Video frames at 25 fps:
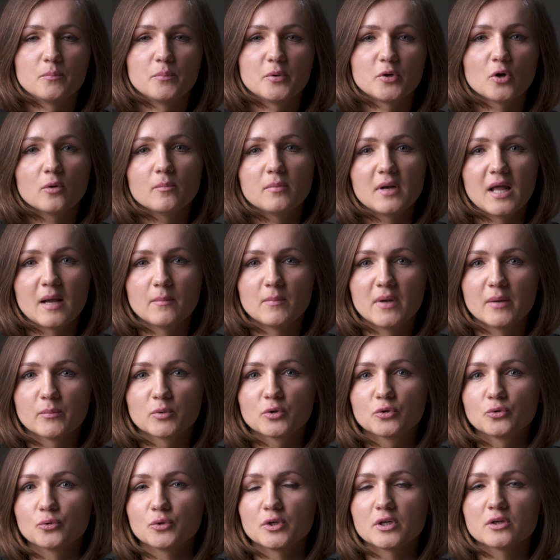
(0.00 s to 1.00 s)
Problemem,
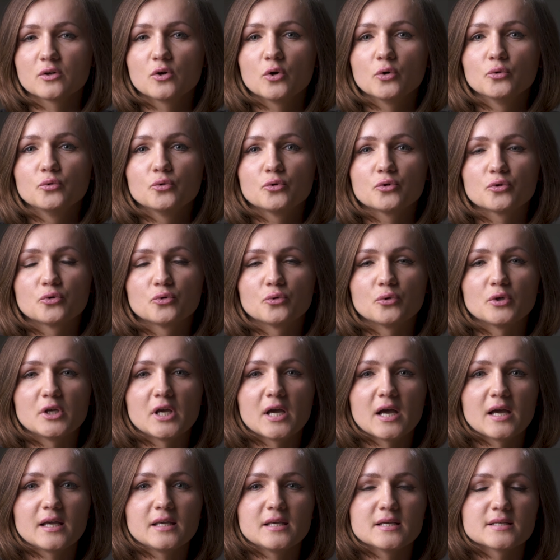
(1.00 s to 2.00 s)
który go
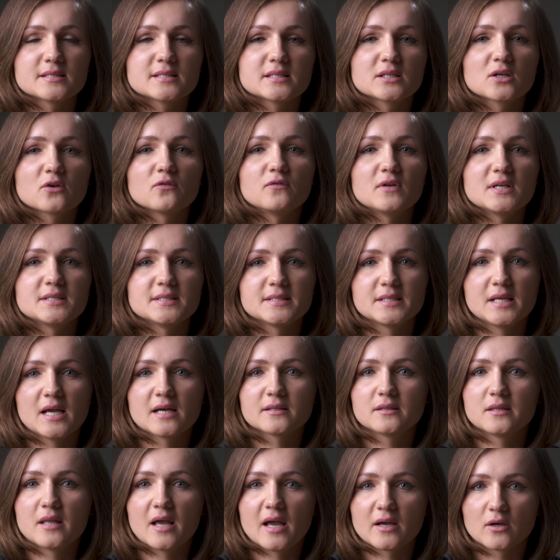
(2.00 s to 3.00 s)
nurtuje, jest
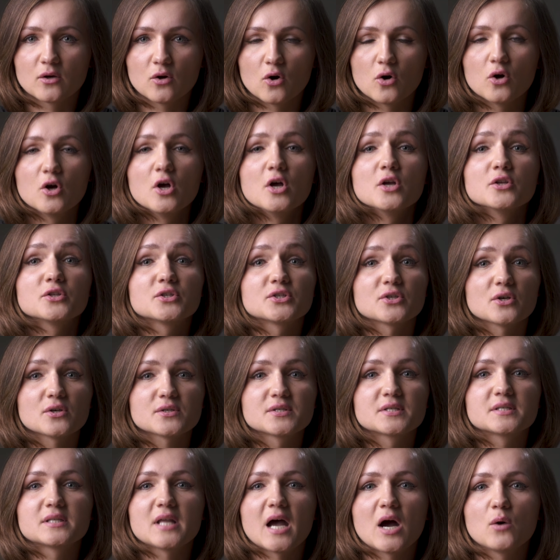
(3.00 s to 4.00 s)
kwestia tego, co
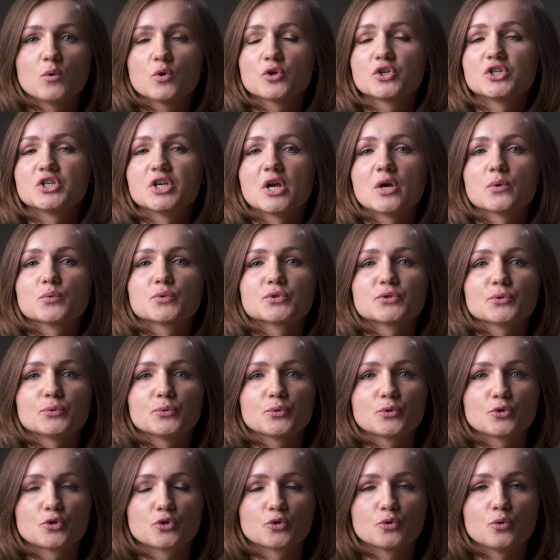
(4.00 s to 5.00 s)
stało się z
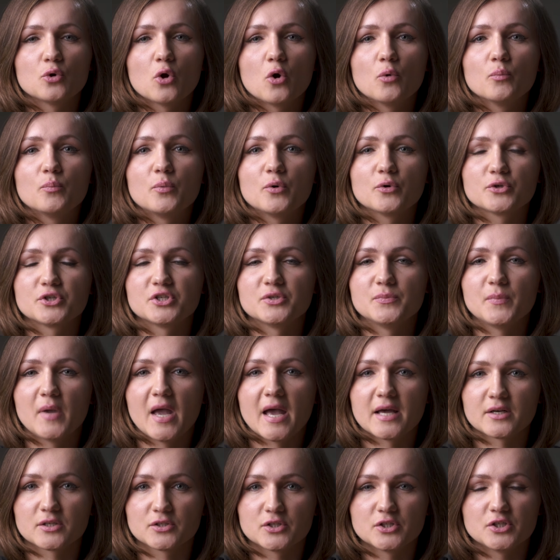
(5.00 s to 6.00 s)
Urszulą po
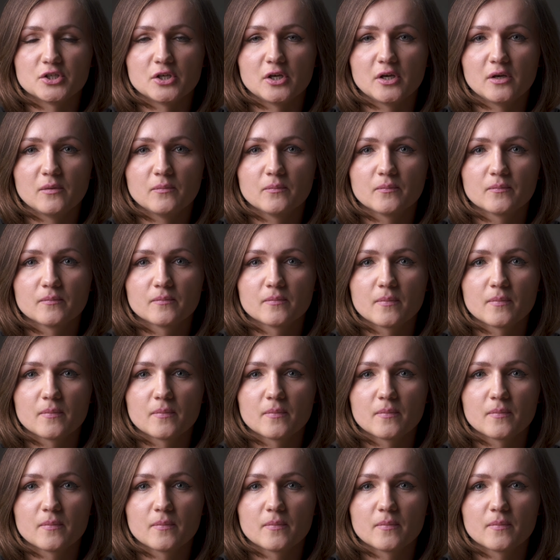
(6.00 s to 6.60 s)
śmierci.